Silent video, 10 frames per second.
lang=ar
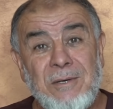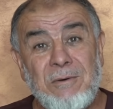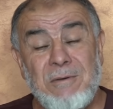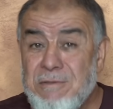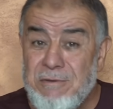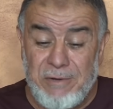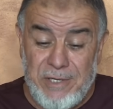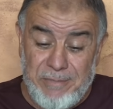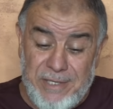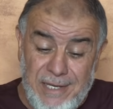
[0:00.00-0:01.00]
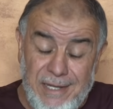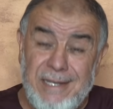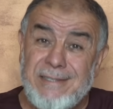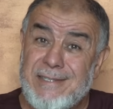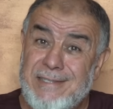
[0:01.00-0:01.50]
وانظر
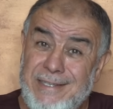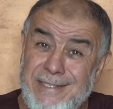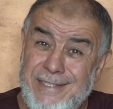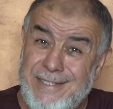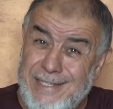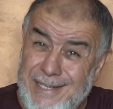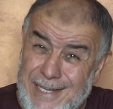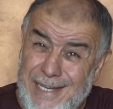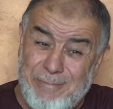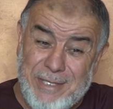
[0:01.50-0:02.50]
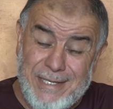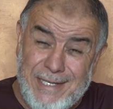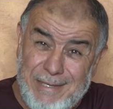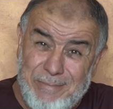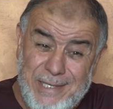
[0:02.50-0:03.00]
إلى صنيعها من
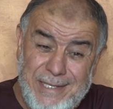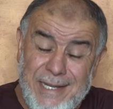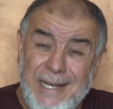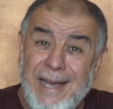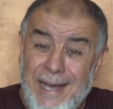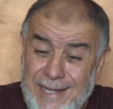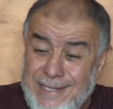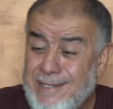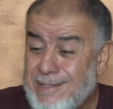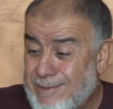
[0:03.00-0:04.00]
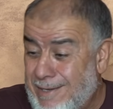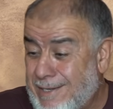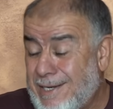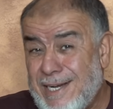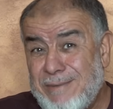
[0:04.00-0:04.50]
قبل أن
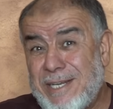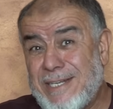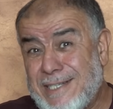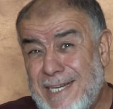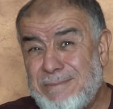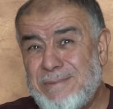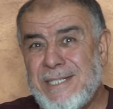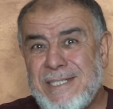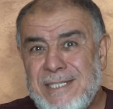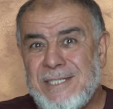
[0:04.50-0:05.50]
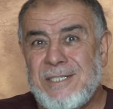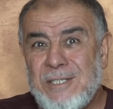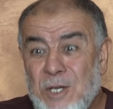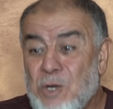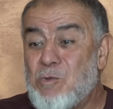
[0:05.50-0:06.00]
ترحم الكلب
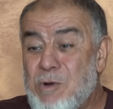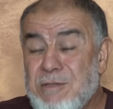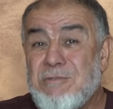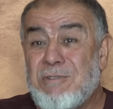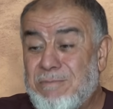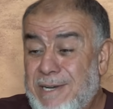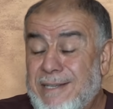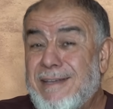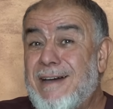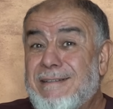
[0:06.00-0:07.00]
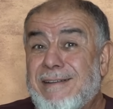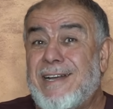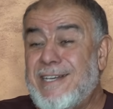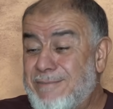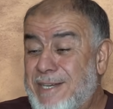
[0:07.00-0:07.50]
وانظر بعد أن
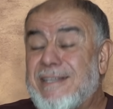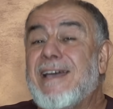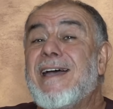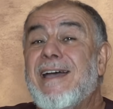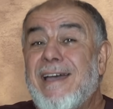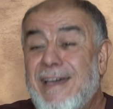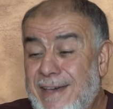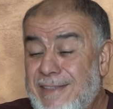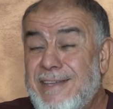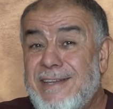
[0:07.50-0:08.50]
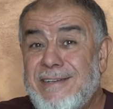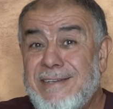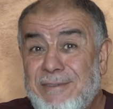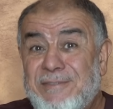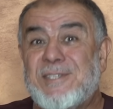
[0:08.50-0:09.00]
رحمت هذه
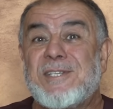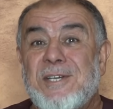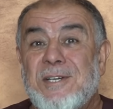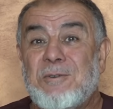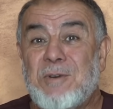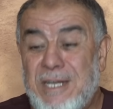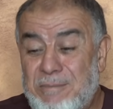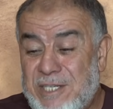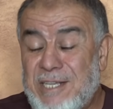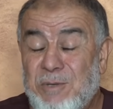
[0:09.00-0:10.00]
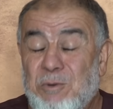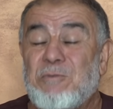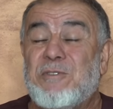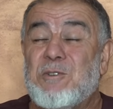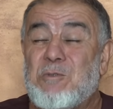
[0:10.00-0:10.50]
النفس والنبي صلى الله عليه وسلم
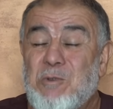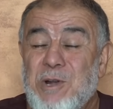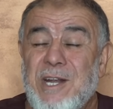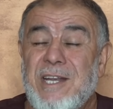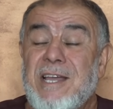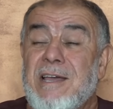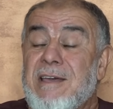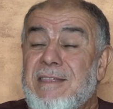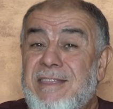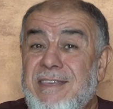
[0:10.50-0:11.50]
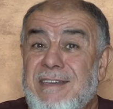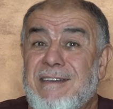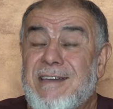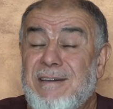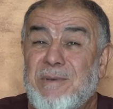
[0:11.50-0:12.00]
يقول في كل ذي
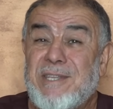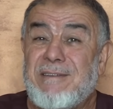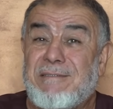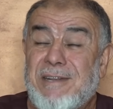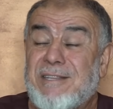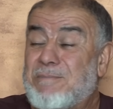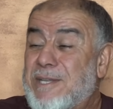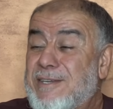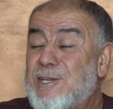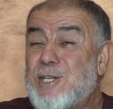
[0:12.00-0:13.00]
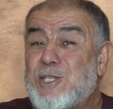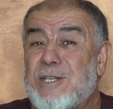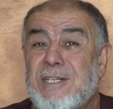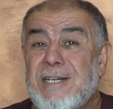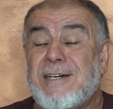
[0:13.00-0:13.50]
كبد رطبة
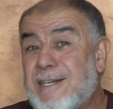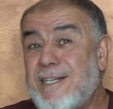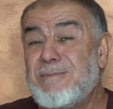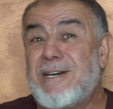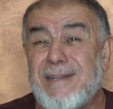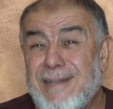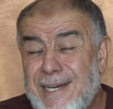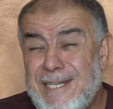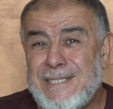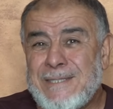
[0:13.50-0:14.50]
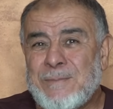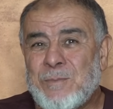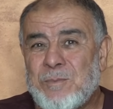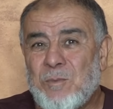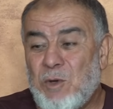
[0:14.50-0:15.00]
أجر رحمها الله
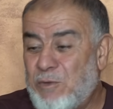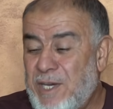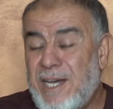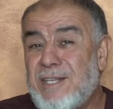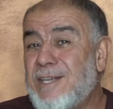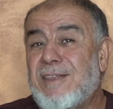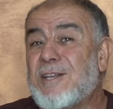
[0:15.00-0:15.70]
وفي حديث